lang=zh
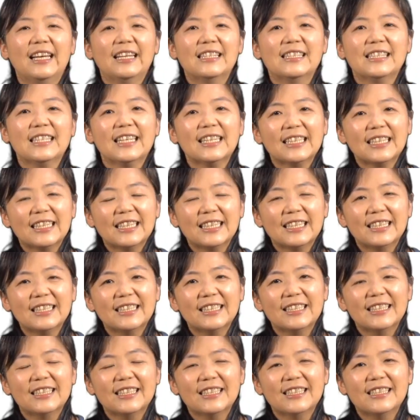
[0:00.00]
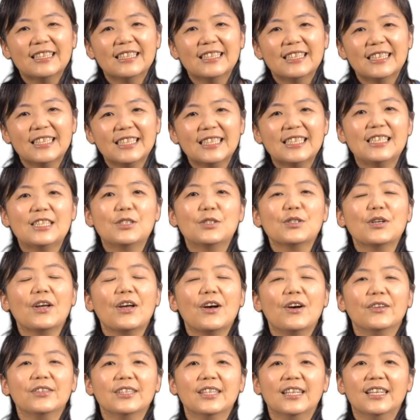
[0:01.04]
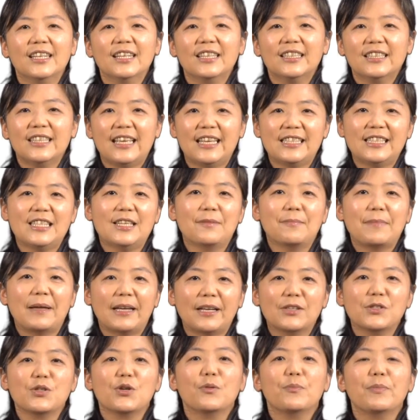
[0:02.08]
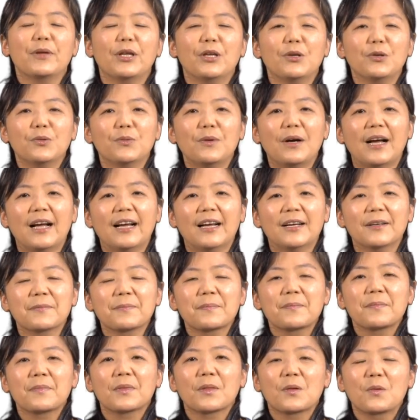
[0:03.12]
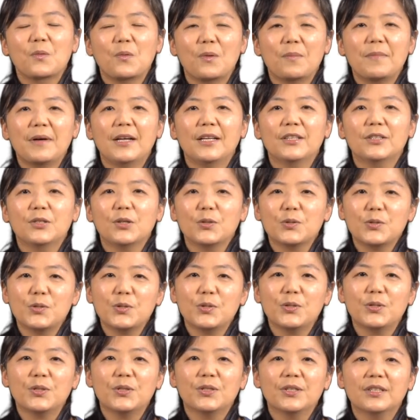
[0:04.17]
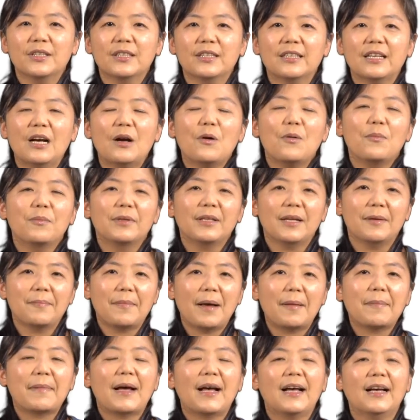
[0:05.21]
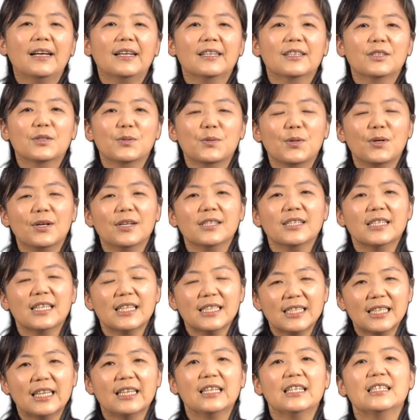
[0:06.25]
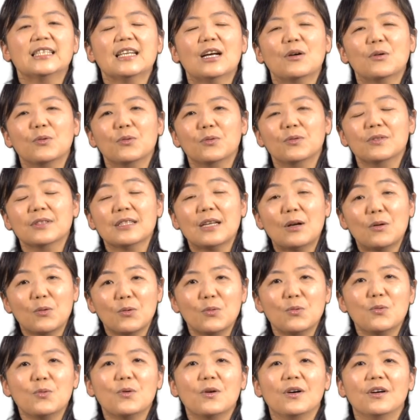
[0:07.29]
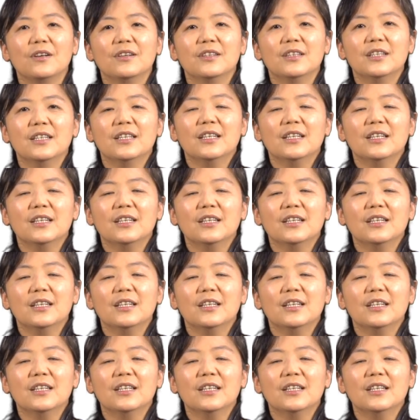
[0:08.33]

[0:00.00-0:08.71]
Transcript: 今天的信息最后呢，也请每个修比 you 啊。我们都去跟我们的妈妈说：“谢谢你照照顾我。